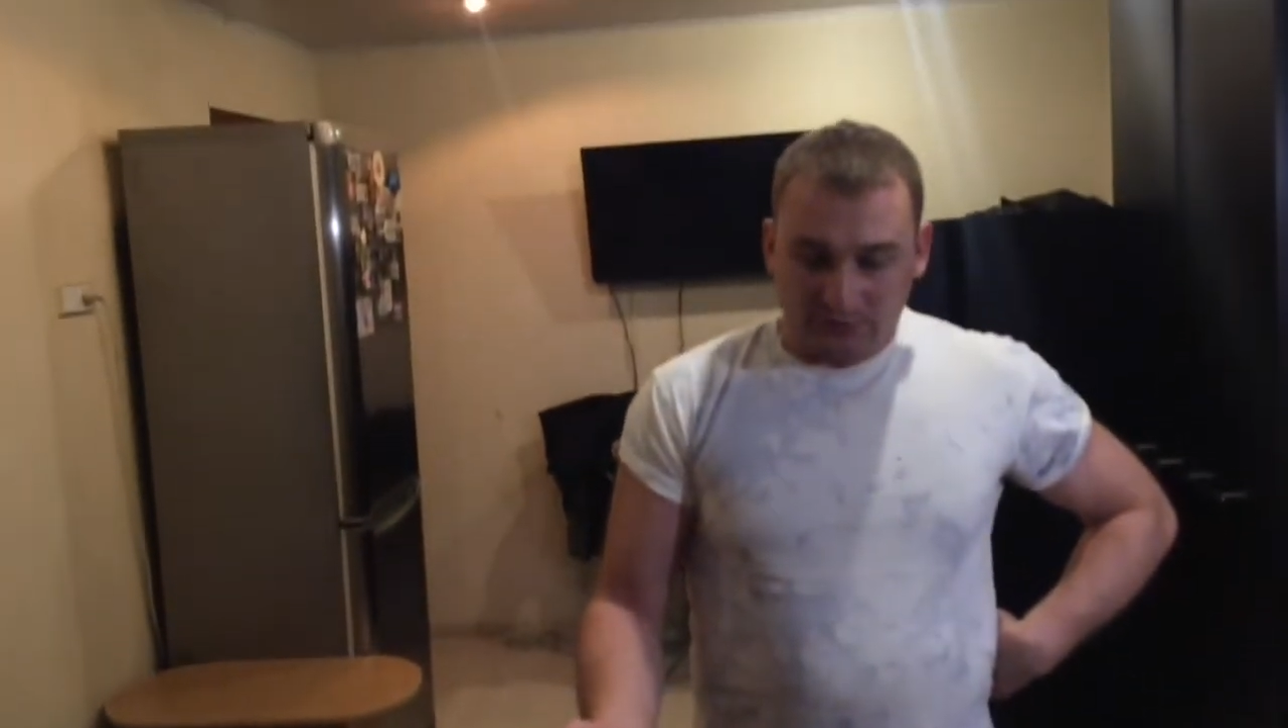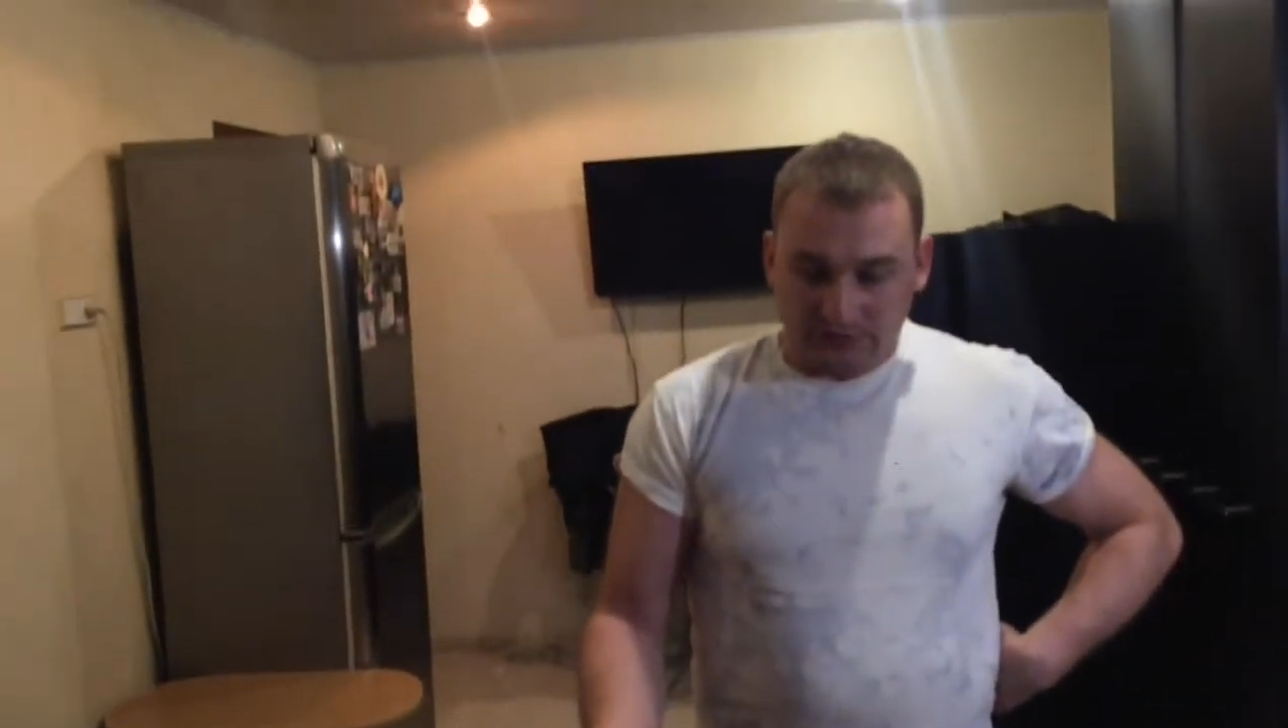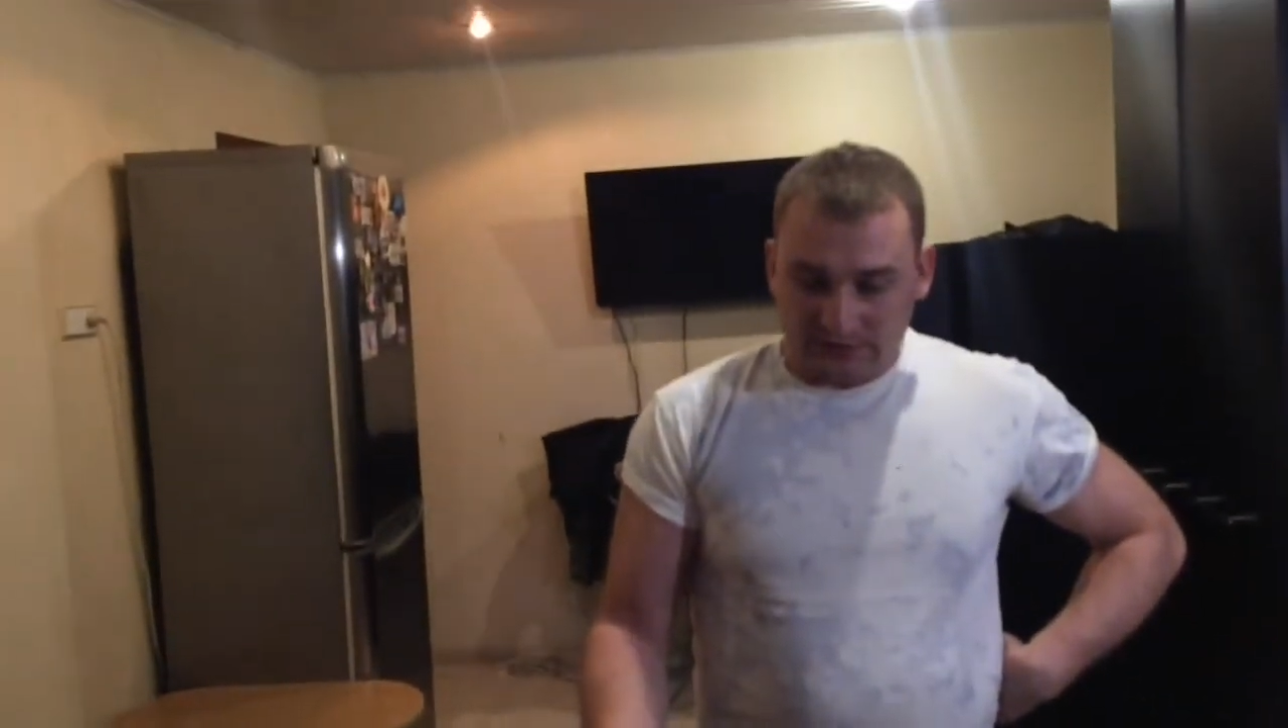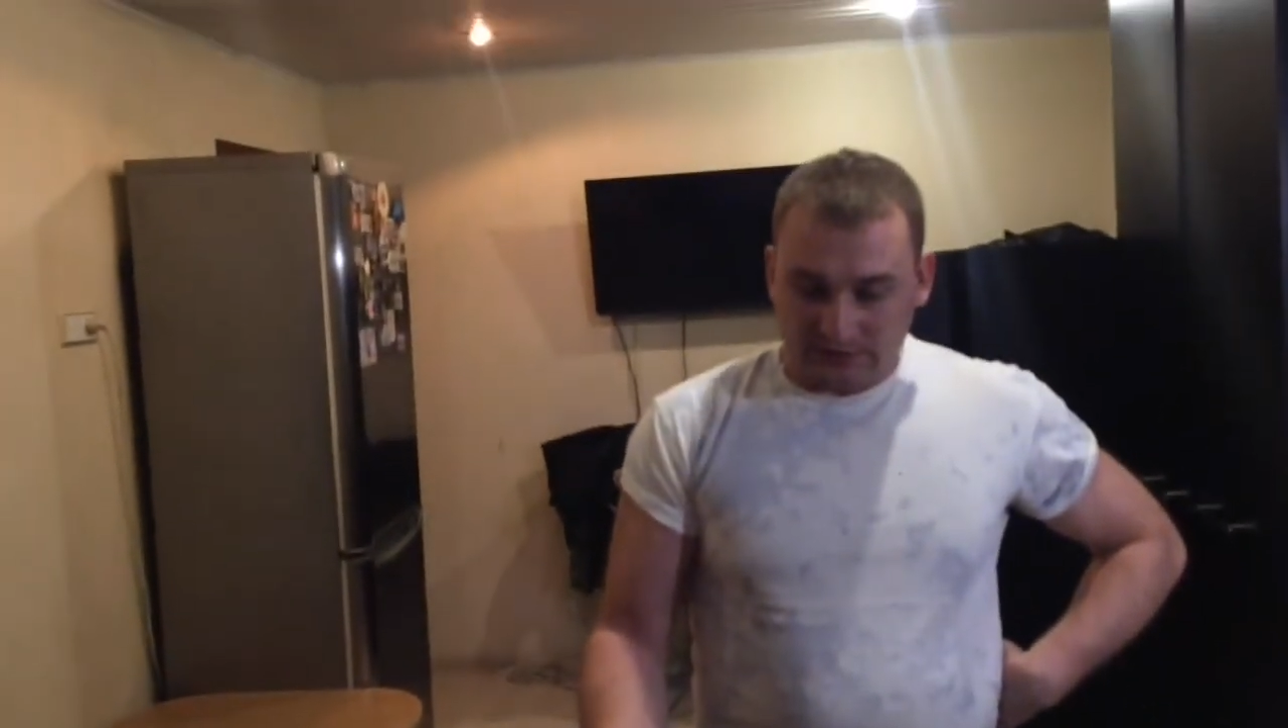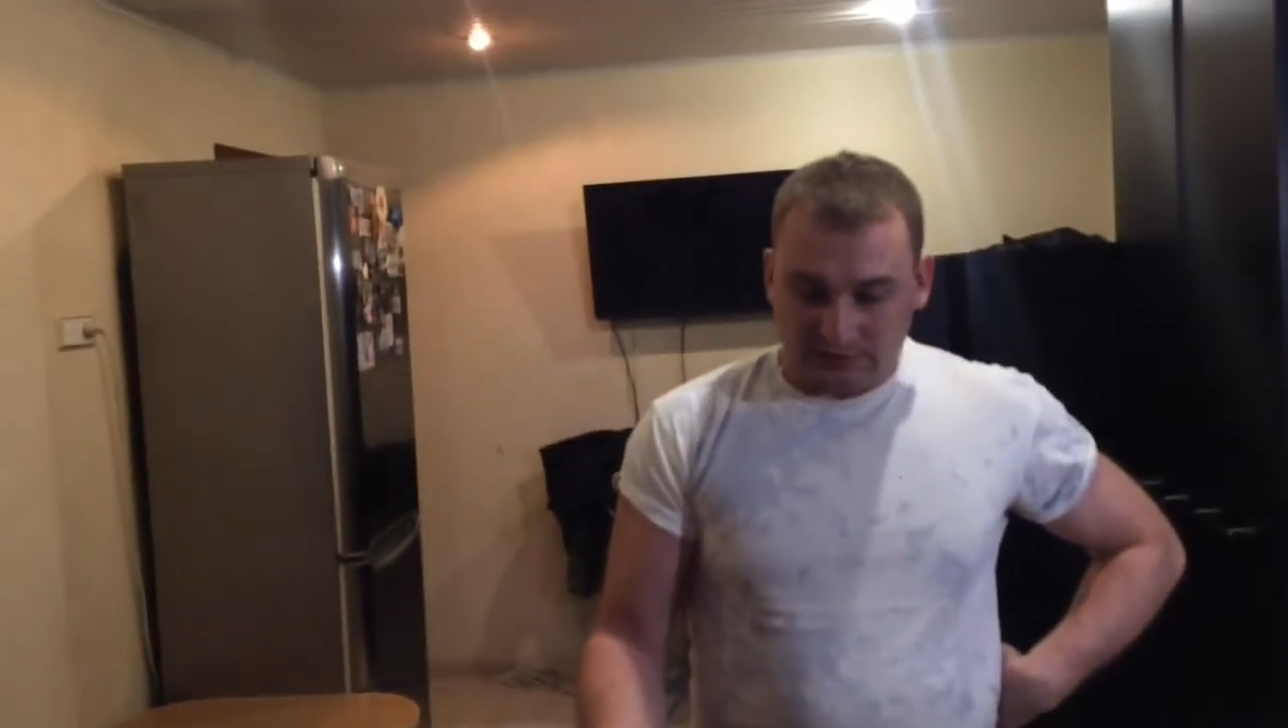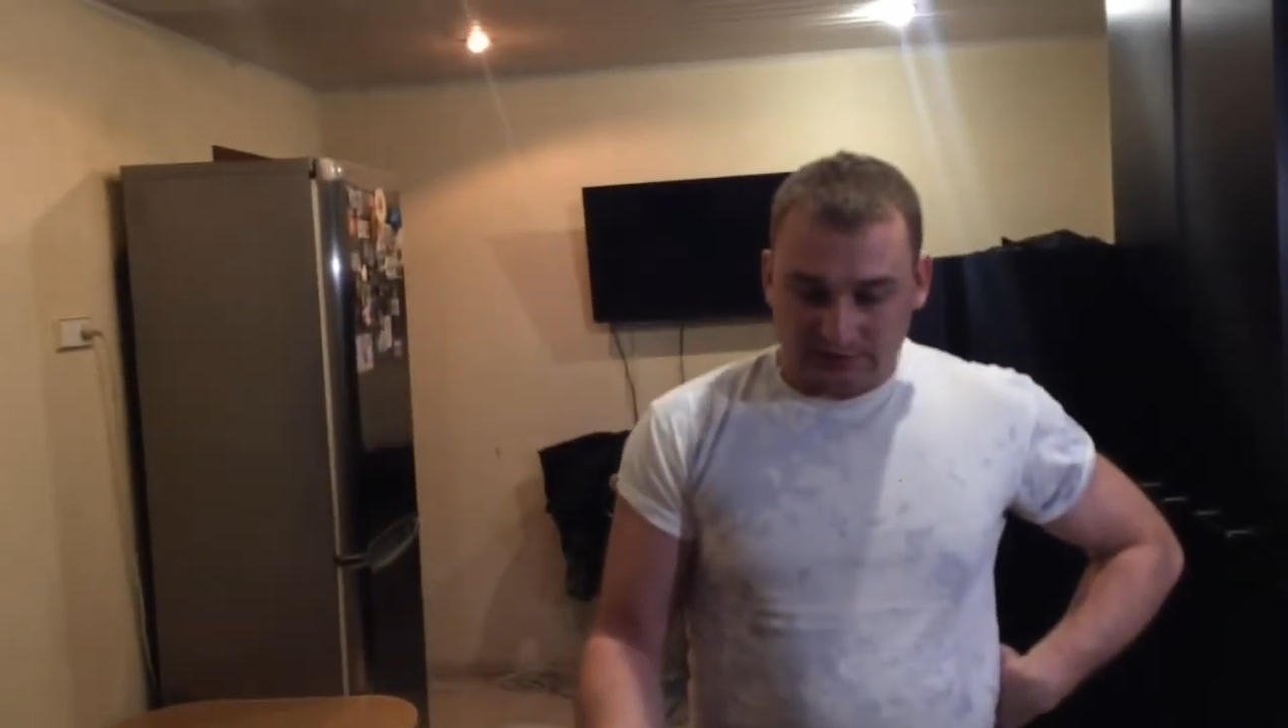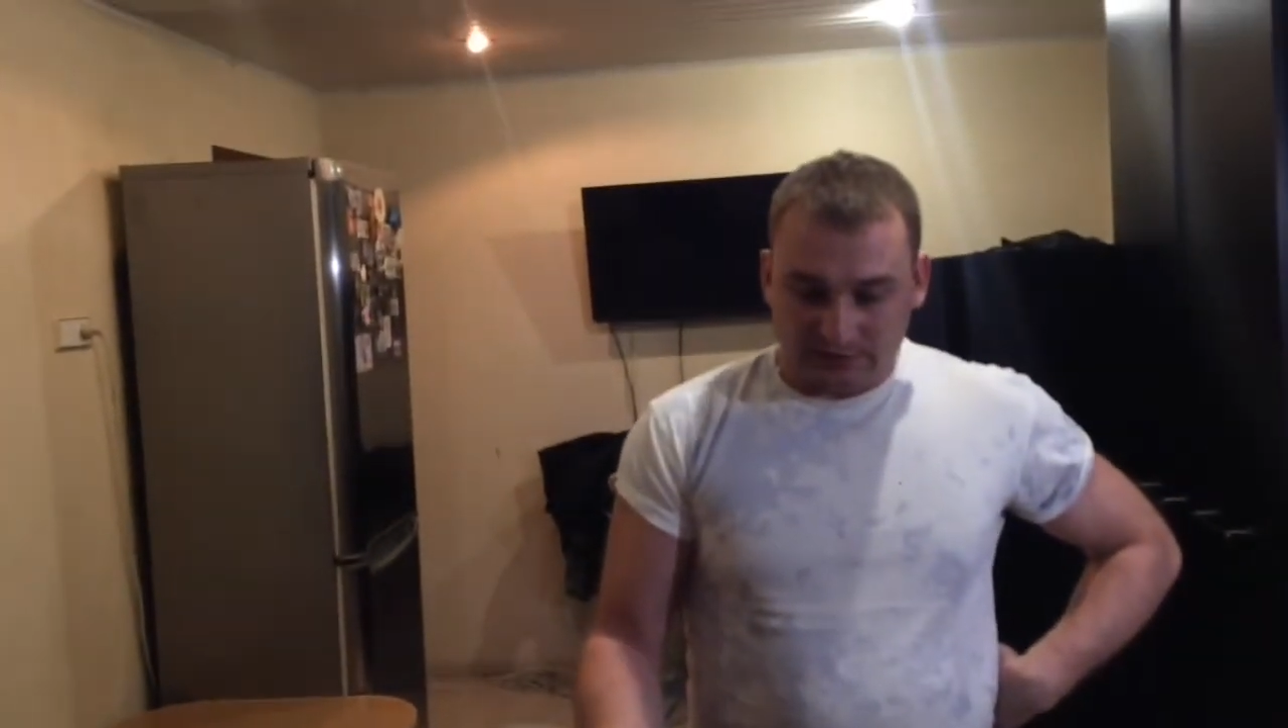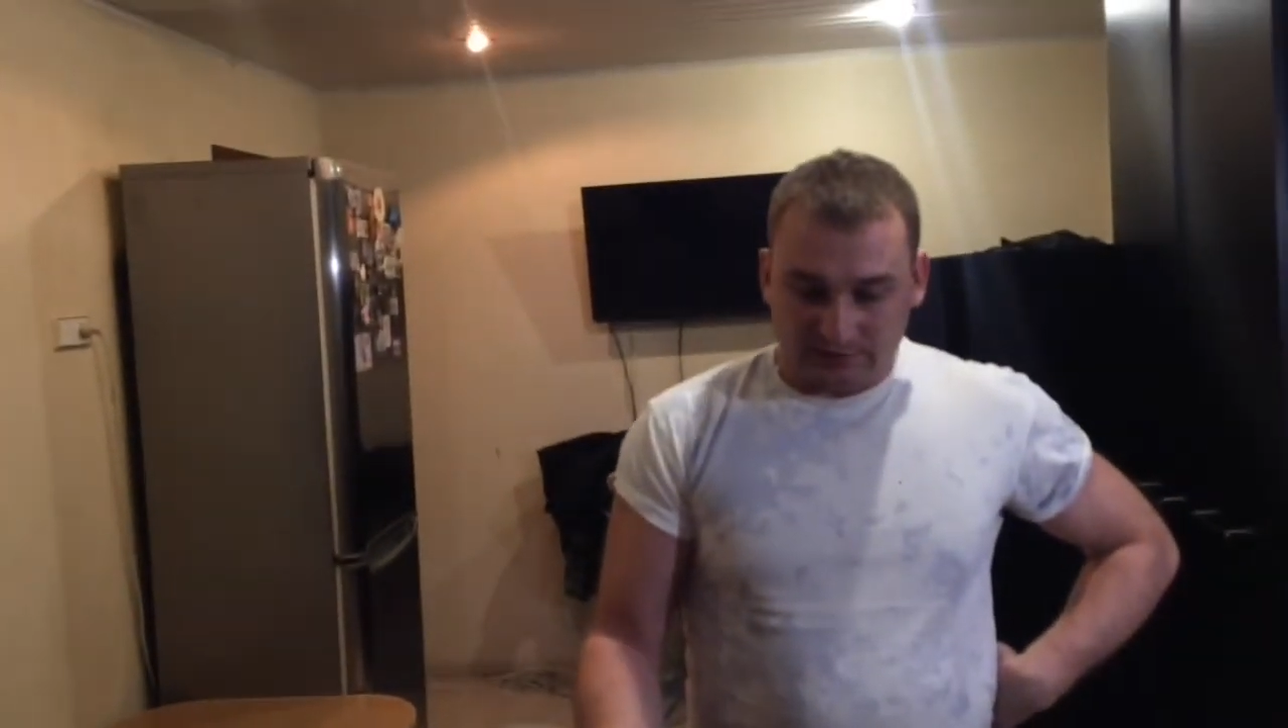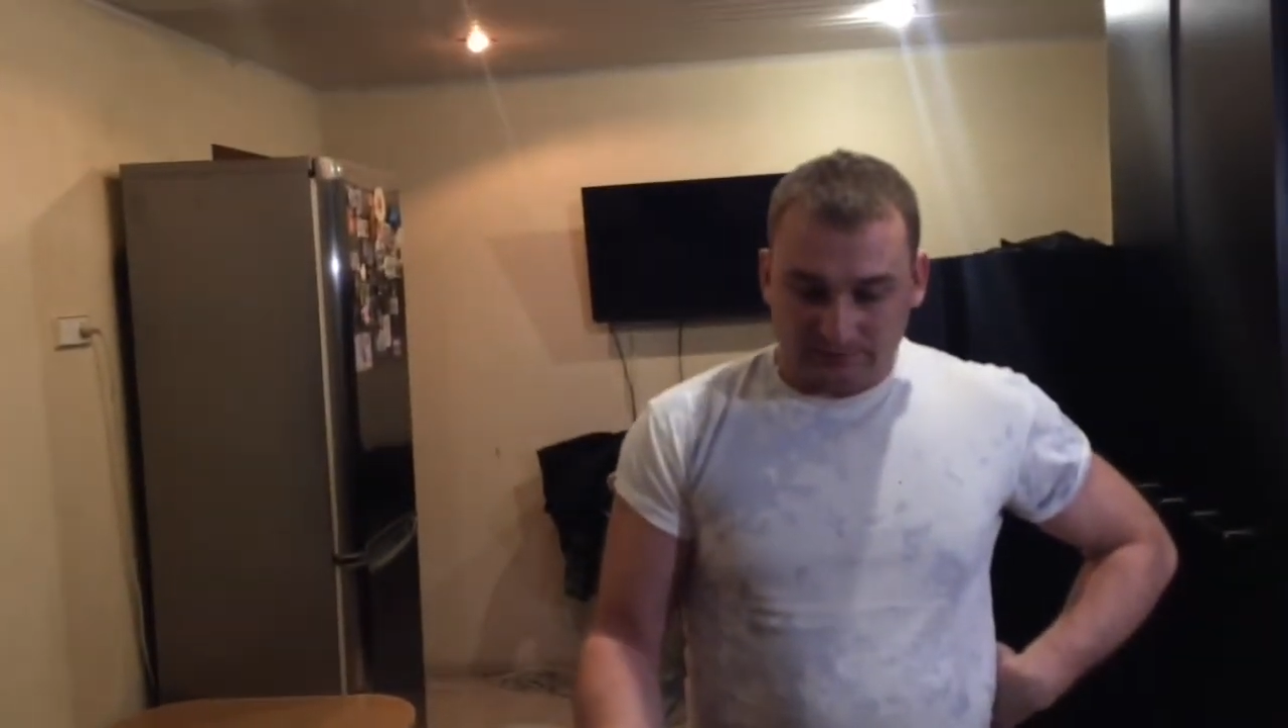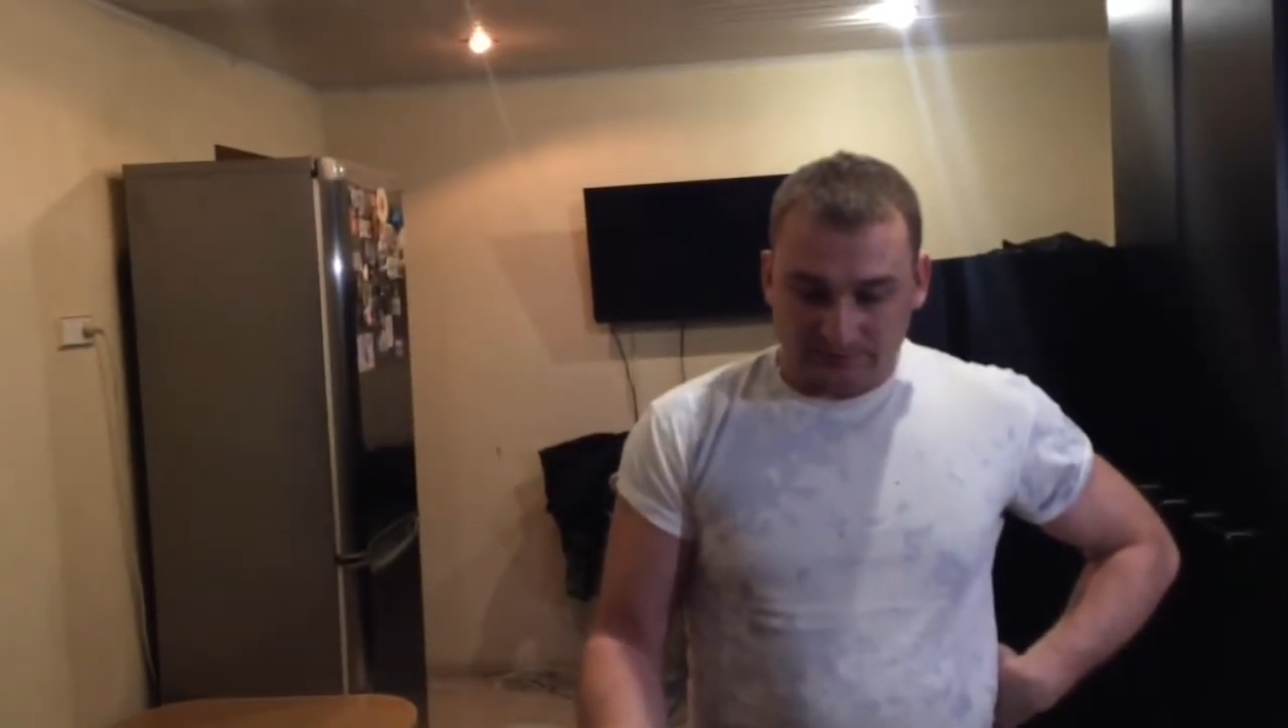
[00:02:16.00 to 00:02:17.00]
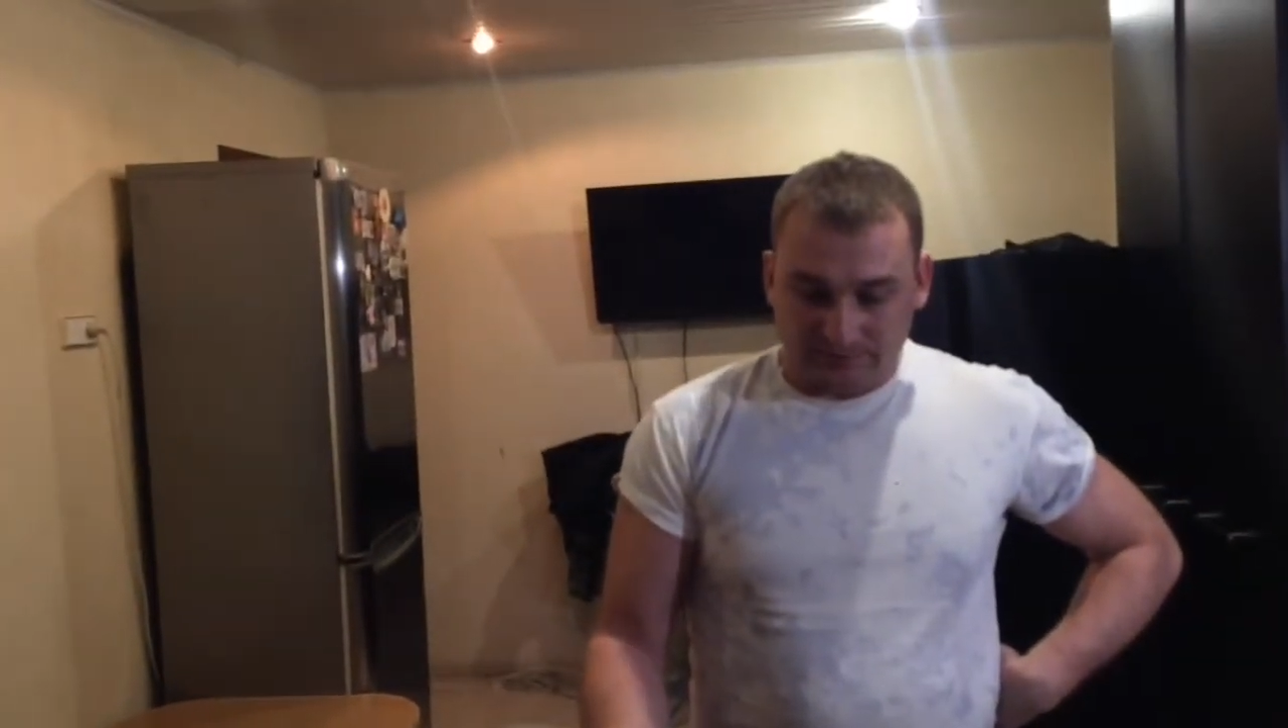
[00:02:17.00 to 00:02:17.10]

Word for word: у меня